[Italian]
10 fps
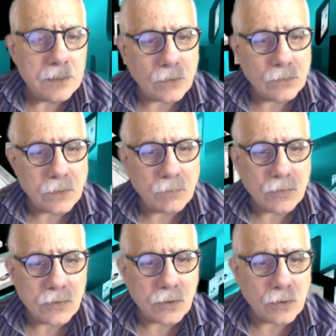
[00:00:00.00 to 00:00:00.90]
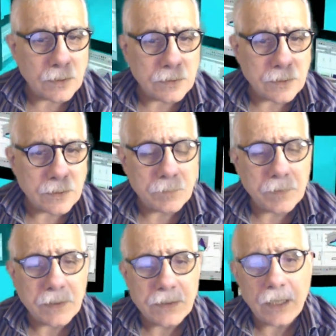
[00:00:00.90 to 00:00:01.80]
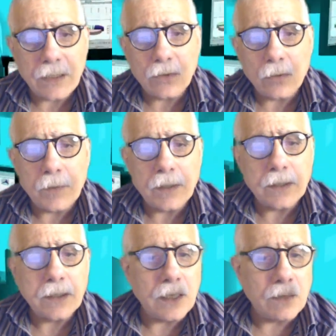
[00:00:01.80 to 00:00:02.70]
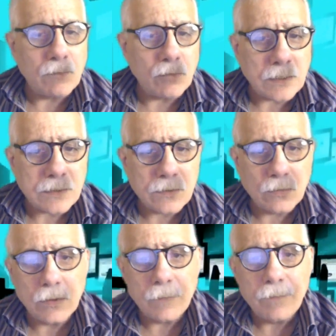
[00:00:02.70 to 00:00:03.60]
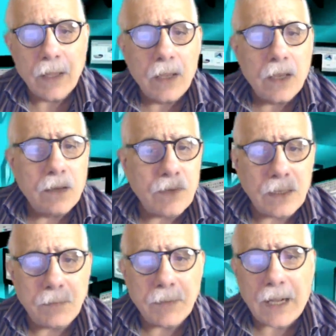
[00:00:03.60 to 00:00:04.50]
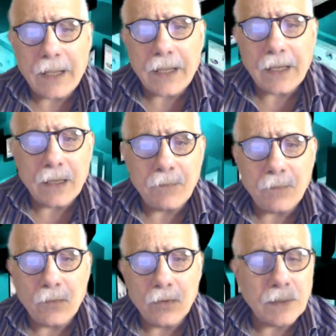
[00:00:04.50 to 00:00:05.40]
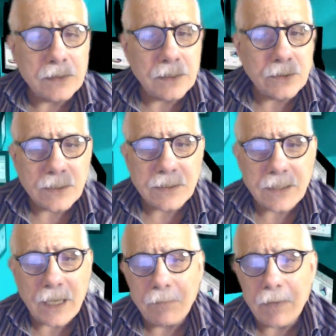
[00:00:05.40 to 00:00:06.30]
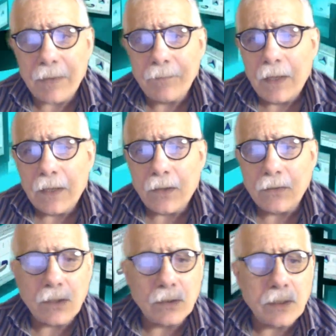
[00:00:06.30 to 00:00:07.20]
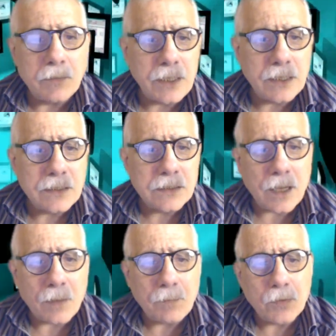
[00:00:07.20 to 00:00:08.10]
decontribuzione de del 30% per chi lavora al sud, via libera anche alla riforma del CSM. Consiglio dei Ministri